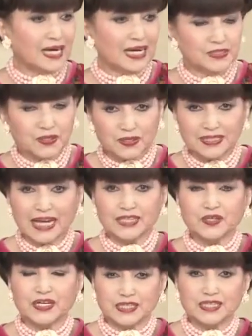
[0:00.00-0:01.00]
ま
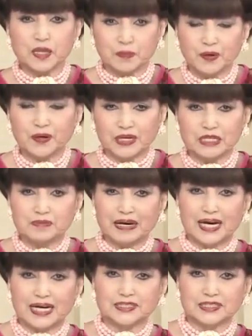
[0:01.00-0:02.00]
あなんといっても
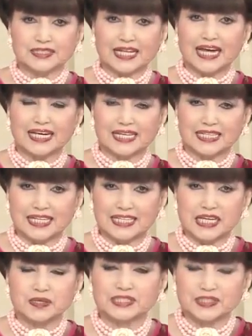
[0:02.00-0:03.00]
今大
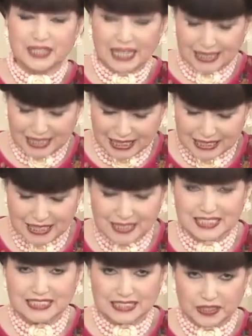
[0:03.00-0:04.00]
河で秀吉をやってい
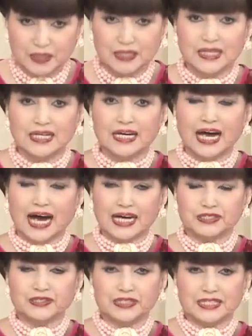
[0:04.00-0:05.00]
らっしゃるんですけど
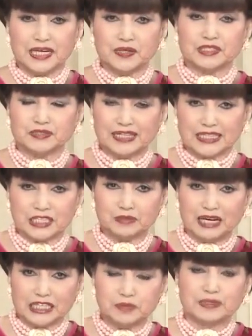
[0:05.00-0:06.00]
ああいう秀吉は
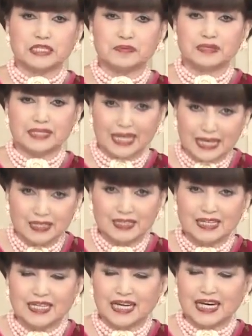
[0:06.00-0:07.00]
私も初めて見
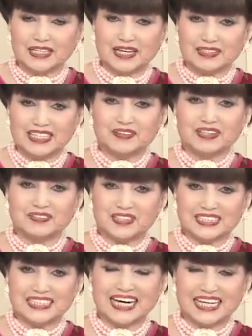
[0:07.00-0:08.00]
て
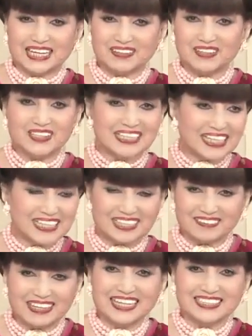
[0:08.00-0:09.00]
ニコニコしながら「殺
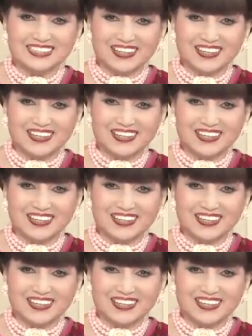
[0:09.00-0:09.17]
せ」って言